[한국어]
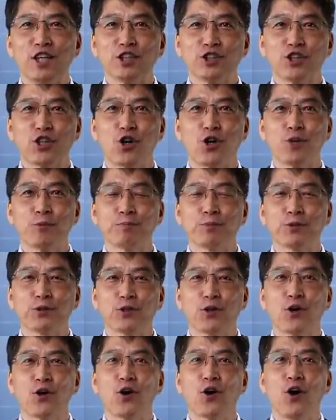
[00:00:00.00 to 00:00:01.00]

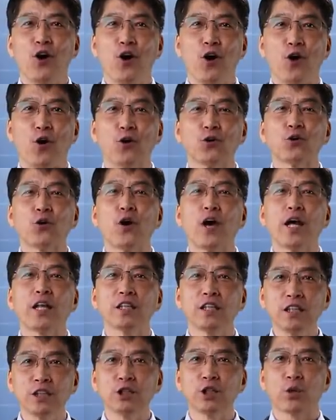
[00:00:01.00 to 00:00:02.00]
처음부터 언어의
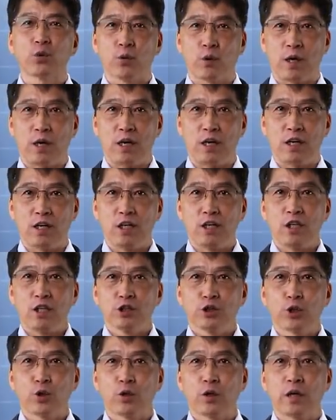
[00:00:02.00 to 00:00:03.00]
능력과
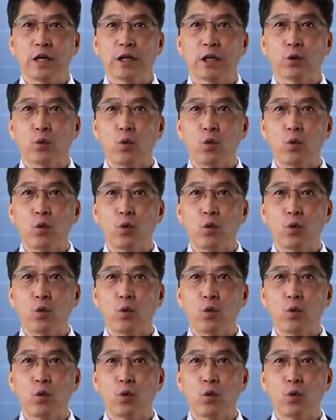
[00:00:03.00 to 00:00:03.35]
서로 간의